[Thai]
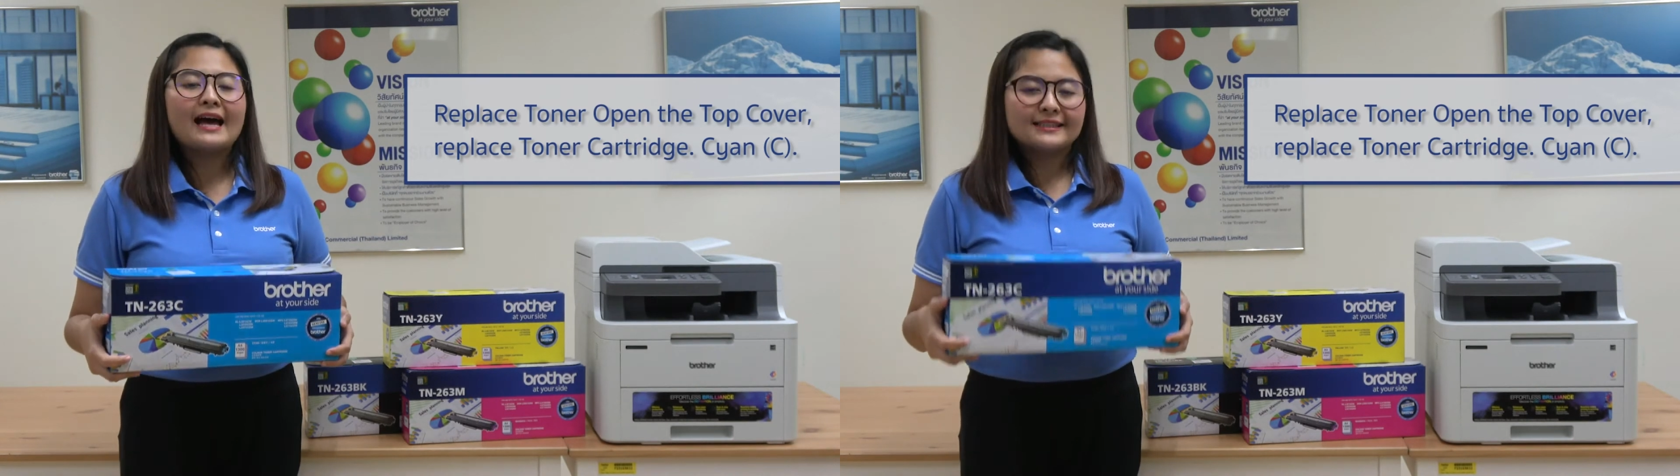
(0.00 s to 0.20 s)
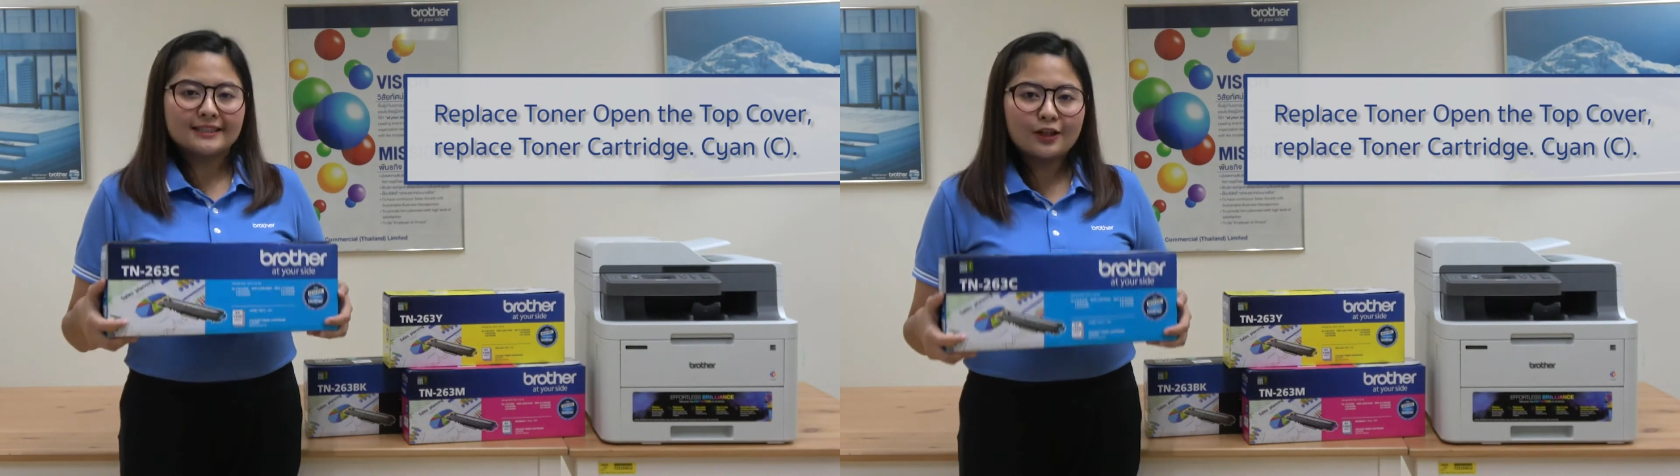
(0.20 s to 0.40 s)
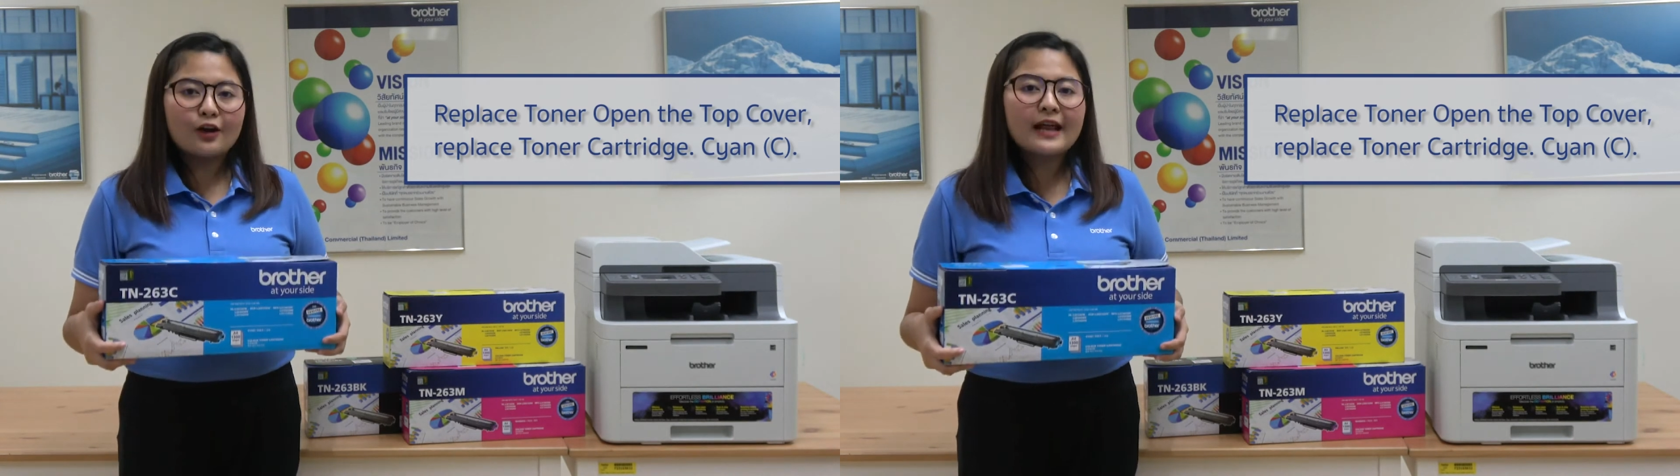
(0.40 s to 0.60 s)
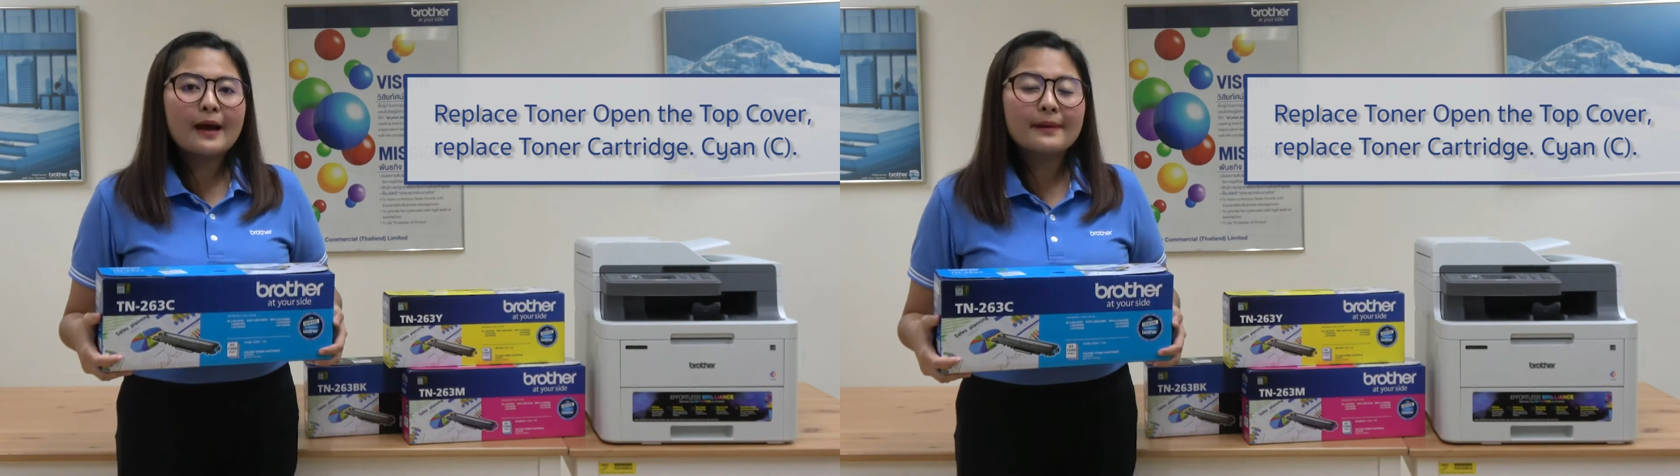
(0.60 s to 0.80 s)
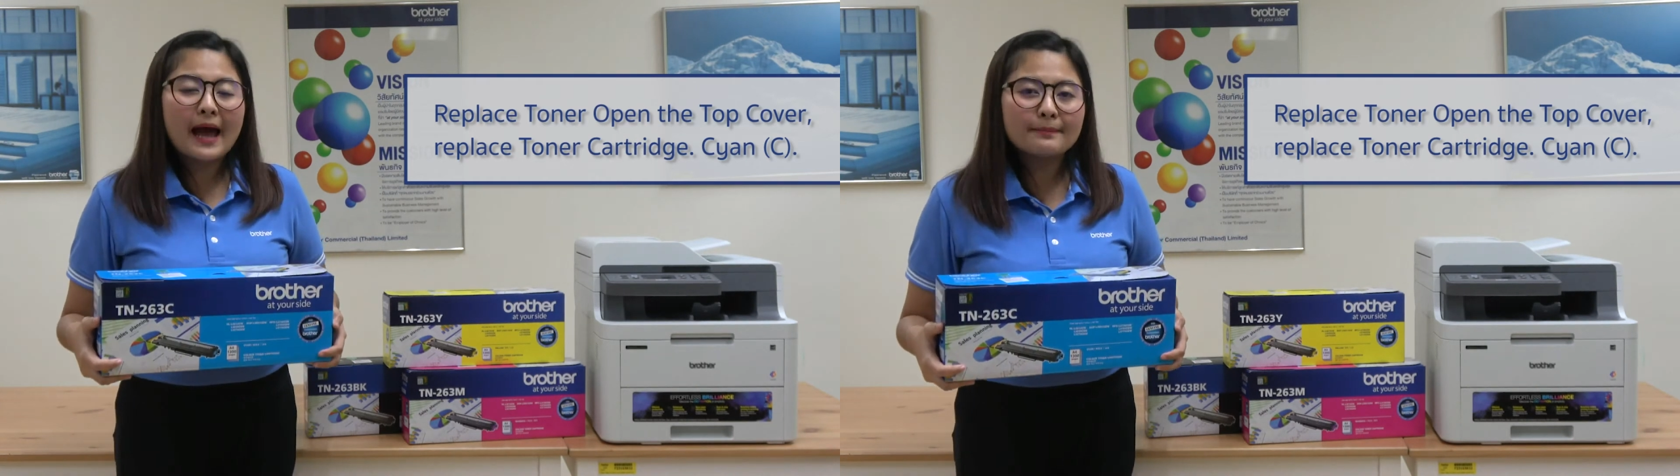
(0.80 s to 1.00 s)
จะต้อง
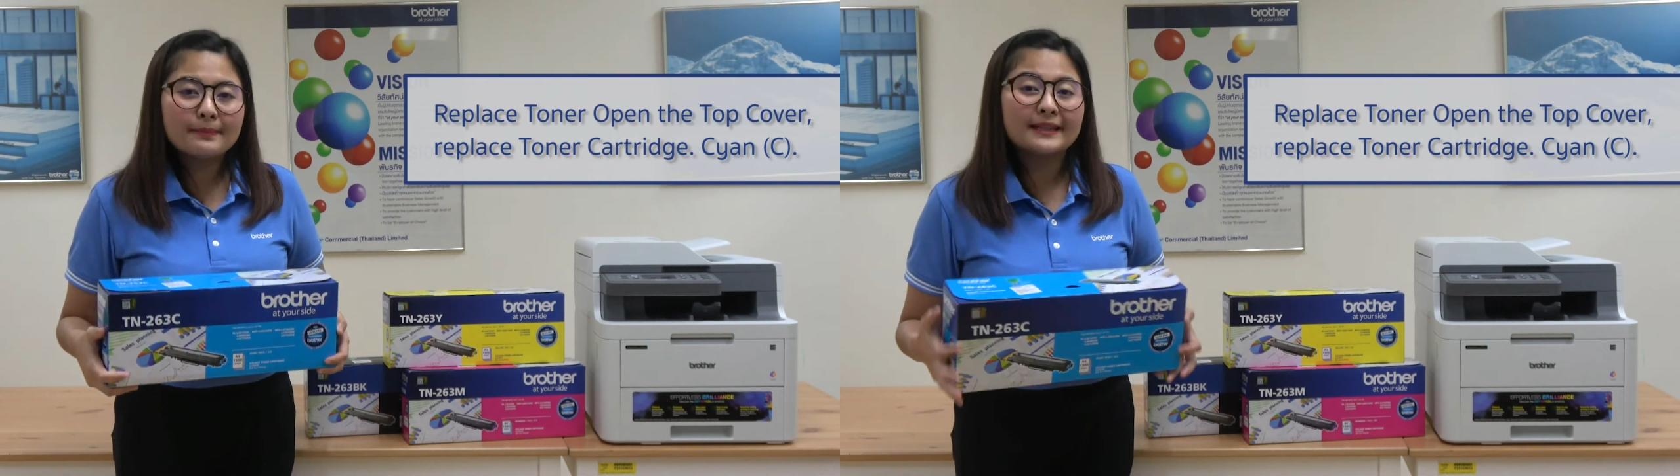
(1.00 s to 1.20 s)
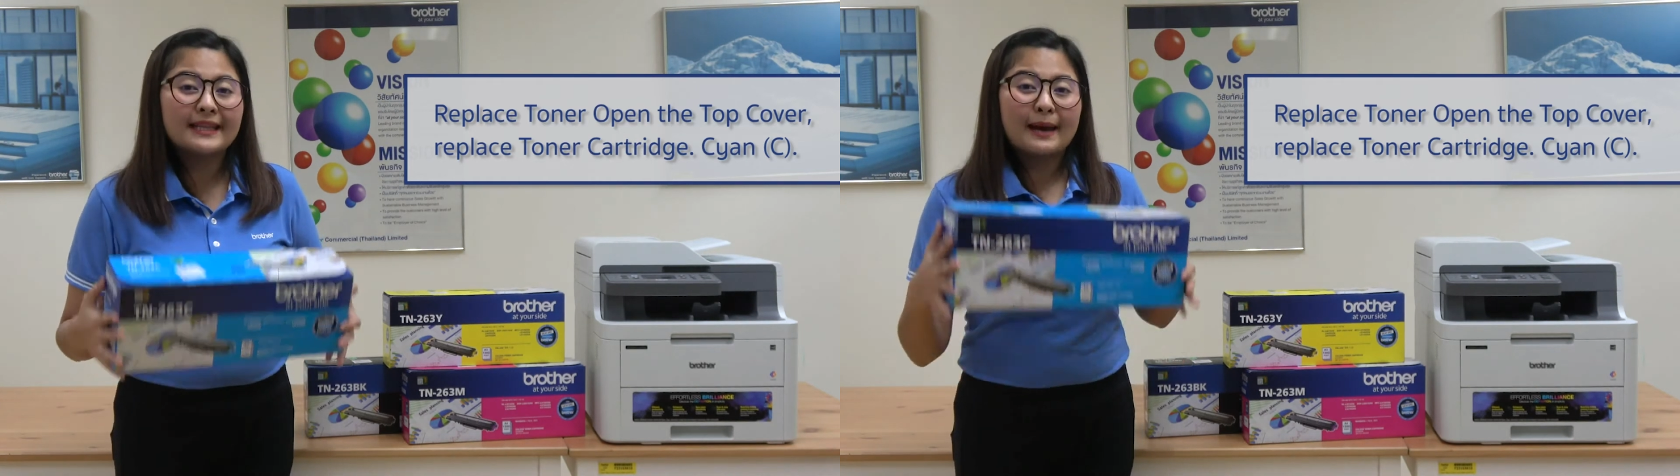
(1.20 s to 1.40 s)
ทำการเปลี่ยนต